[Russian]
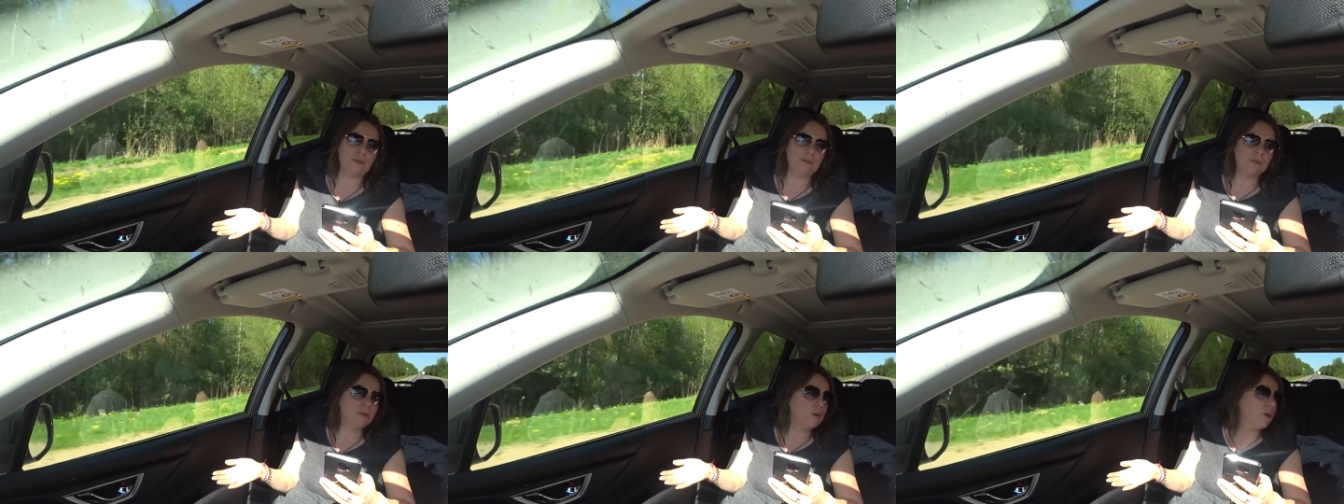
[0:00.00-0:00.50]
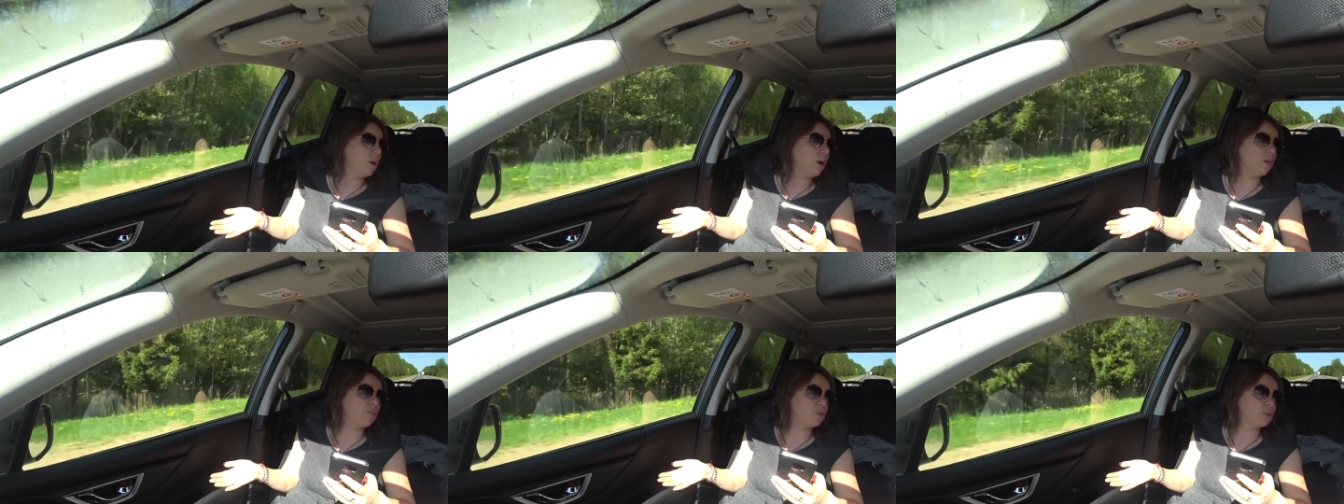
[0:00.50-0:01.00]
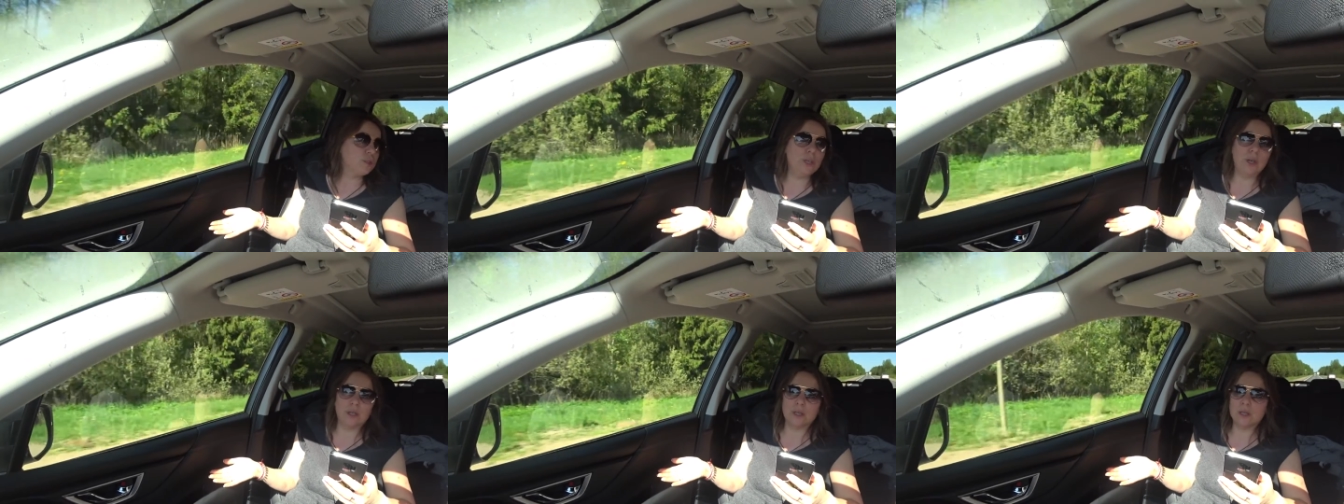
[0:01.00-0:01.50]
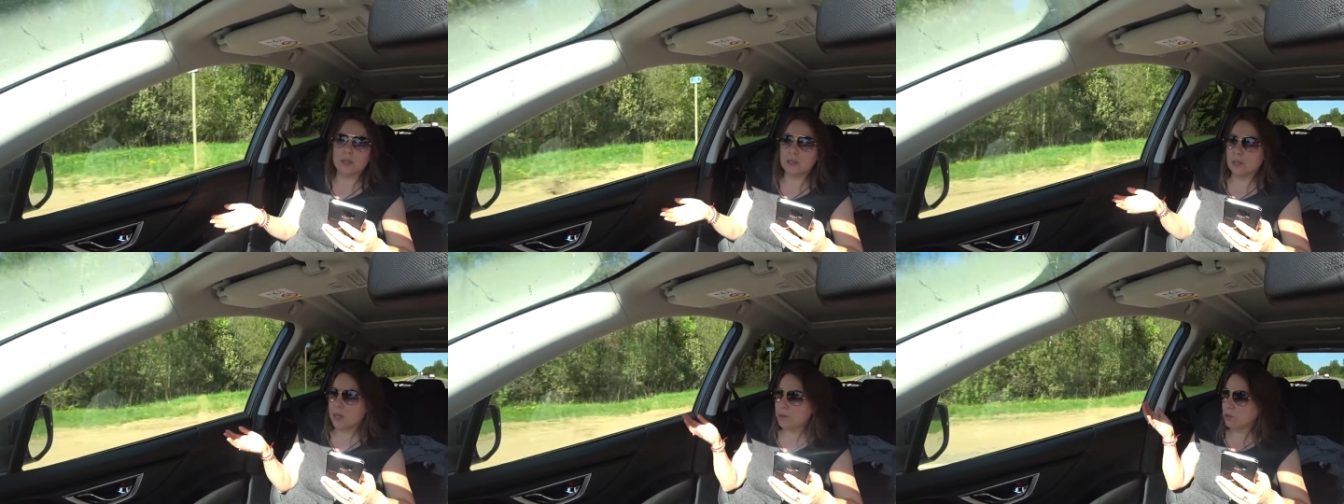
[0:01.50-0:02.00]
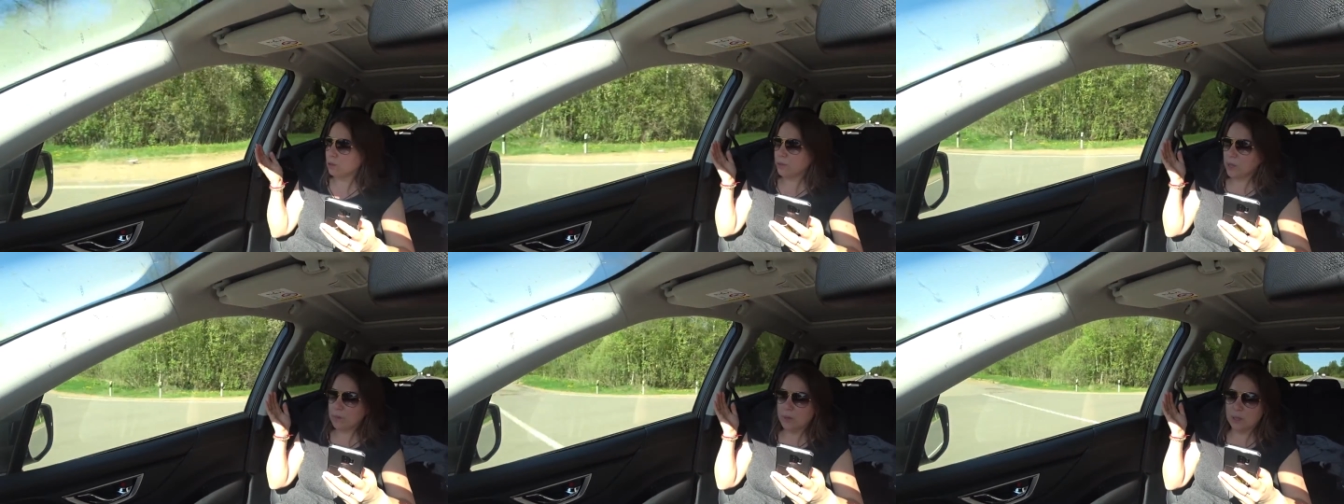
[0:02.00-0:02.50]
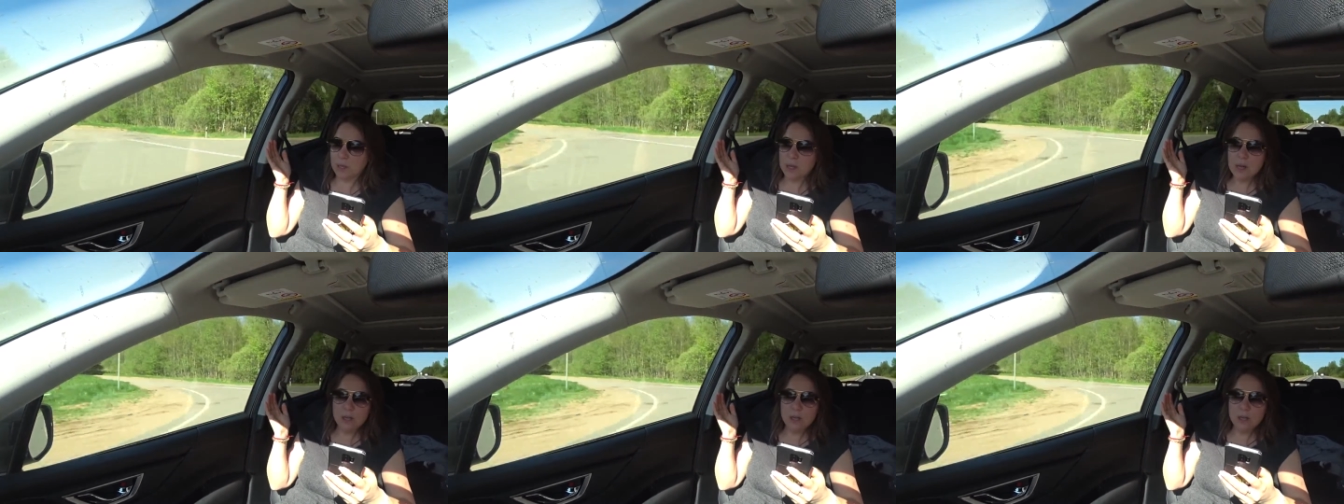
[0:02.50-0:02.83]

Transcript: Да нет, классно, А может и нет. Главное, чтобы там было